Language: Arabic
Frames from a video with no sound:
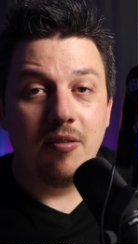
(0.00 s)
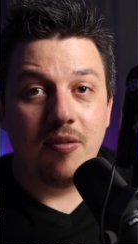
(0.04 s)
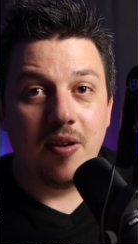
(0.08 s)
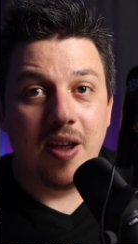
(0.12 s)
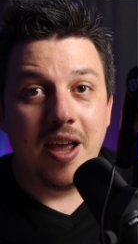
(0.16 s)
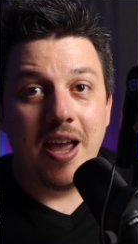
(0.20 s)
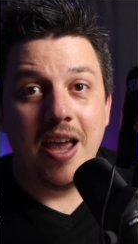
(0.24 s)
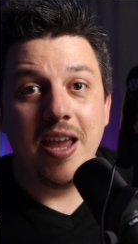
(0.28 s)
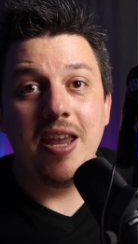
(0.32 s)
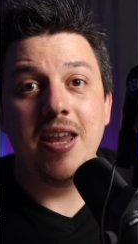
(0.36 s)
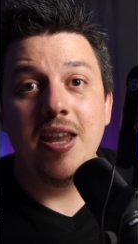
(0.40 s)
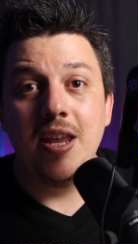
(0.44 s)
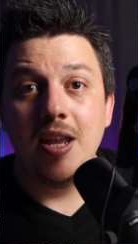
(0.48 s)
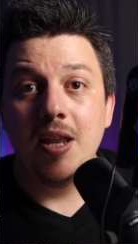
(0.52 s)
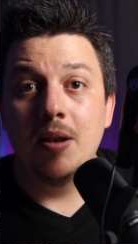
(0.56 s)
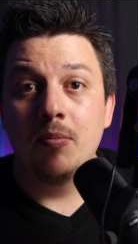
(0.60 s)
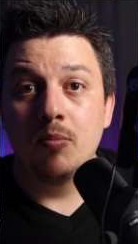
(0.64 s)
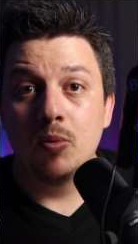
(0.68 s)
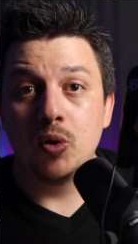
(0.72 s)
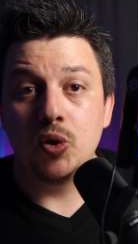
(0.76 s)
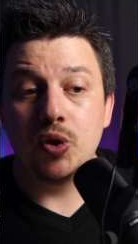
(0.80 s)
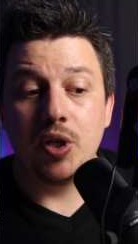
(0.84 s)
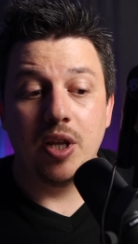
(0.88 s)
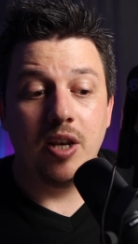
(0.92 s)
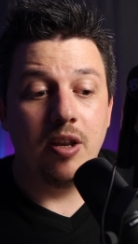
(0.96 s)
فهي هي
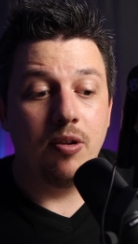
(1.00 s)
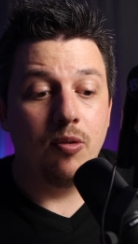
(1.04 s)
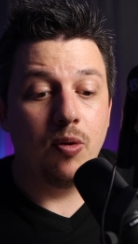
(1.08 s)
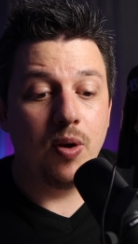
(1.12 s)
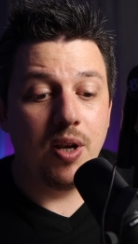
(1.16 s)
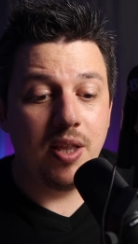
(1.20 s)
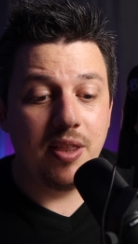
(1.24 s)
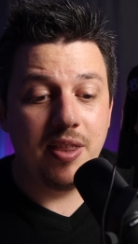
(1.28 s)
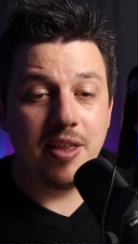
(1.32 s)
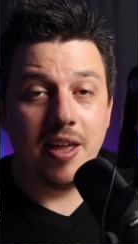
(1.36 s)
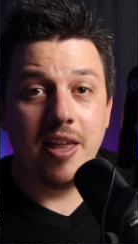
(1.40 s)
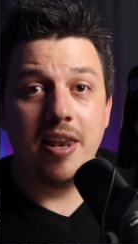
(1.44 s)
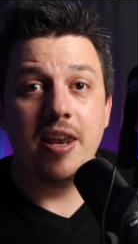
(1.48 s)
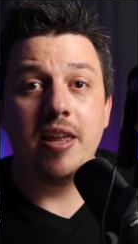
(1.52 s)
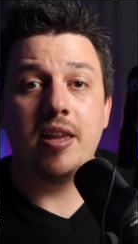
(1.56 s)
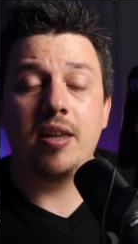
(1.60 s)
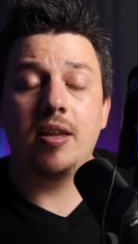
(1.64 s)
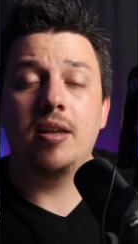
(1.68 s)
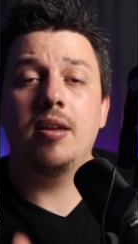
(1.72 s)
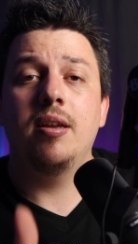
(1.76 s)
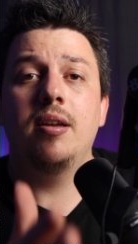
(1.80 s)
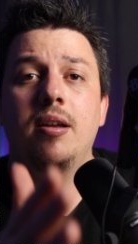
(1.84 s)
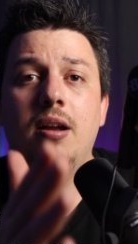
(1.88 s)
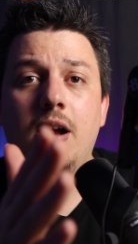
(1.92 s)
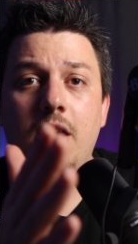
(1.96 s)
المشكلة
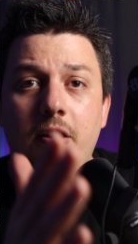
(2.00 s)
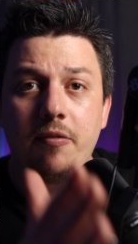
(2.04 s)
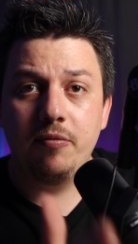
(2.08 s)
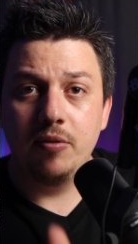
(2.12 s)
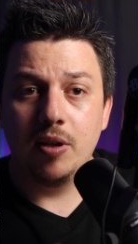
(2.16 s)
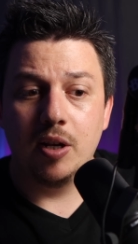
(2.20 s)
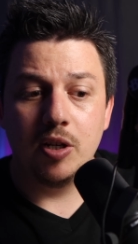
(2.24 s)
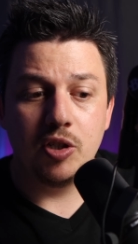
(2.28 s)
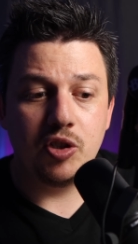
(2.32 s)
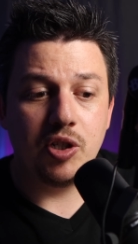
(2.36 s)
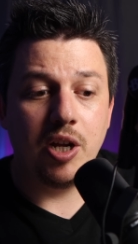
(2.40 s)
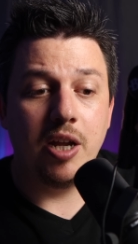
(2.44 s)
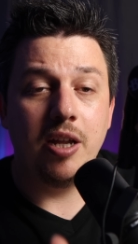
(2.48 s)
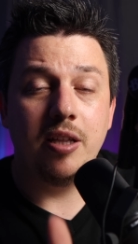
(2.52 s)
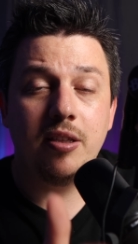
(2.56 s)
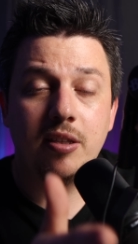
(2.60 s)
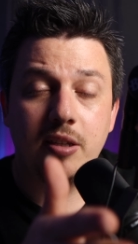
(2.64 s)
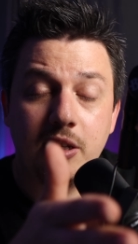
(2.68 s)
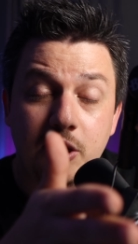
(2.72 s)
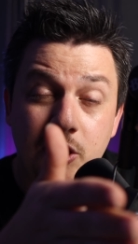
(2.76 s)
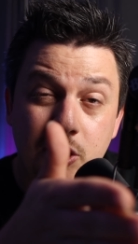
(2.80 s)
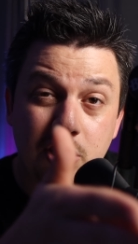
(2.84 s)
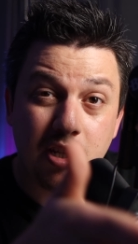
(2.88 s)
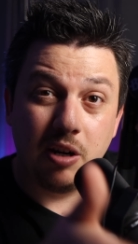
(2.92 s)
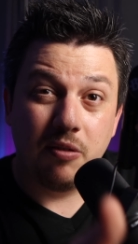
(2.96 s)
ولذلك أفضل شيء
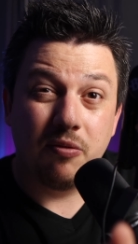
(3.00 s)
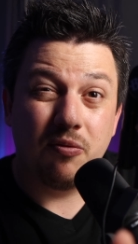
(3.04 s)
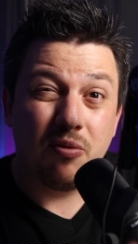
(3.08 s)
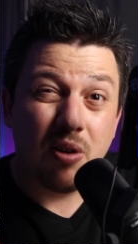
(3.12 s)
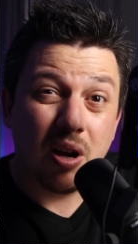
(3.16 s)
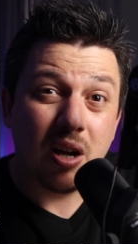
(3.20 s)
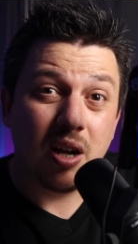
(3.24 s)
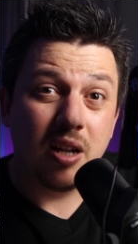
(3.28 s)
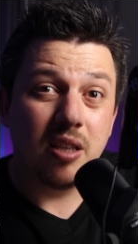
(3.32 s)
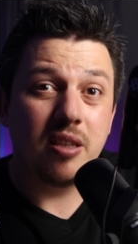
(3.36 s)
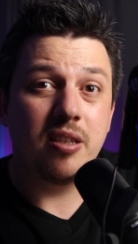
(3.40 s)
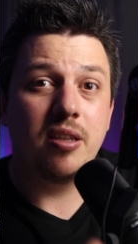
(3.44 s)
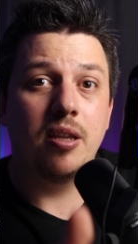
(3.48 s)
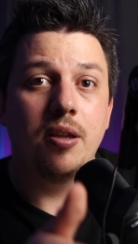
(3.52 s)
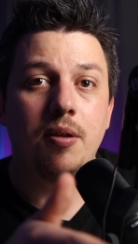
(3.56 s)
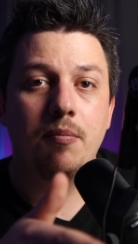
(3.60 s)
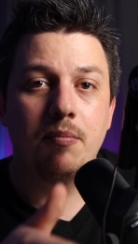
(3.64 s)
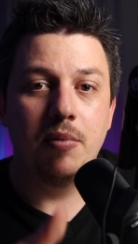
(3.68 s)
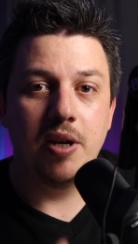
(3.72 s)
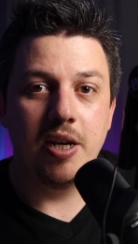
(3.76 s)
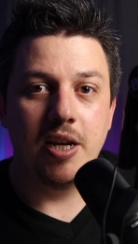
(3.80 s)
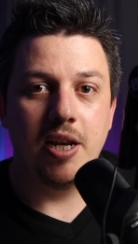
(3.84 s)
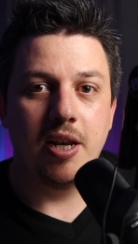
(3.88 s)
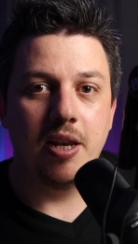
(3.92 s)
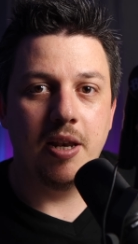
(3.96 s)
تشتري فقط
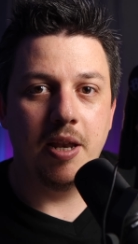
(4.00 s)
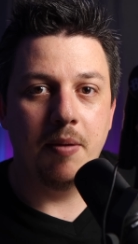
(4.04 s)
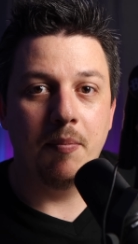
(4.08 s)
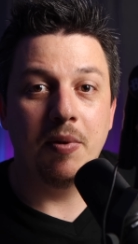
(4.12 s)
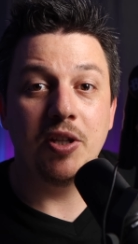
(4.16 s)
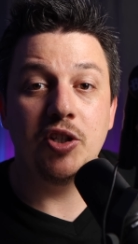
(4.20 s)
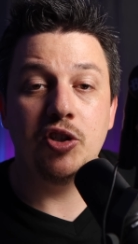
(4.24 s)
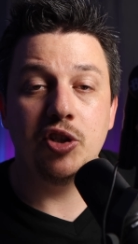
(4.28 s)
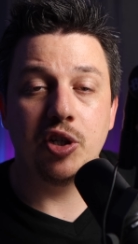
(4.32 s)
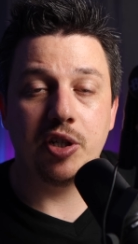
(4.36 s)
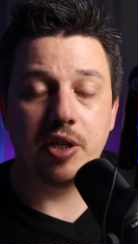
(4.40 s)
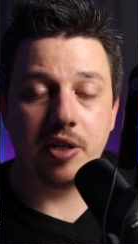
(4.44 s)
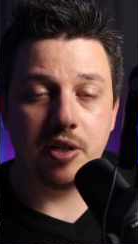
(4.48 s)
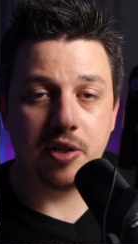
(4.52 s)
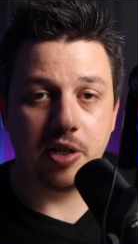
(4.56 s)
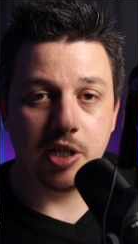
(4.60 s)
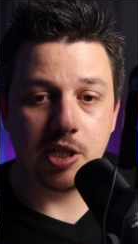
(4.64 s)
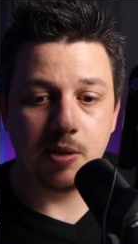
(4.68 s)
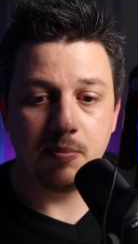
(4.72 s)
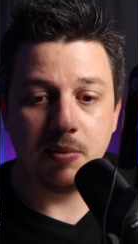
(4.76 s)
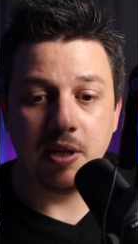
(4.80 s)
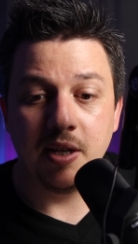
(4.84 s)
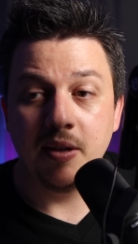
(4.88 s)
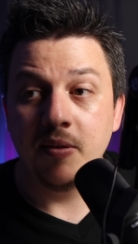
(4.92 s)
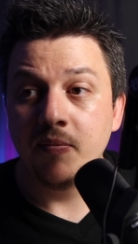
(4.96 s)
من المتجر
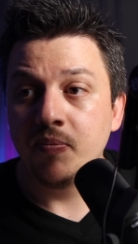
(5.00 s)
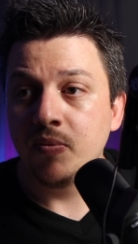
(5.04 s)
الرسمي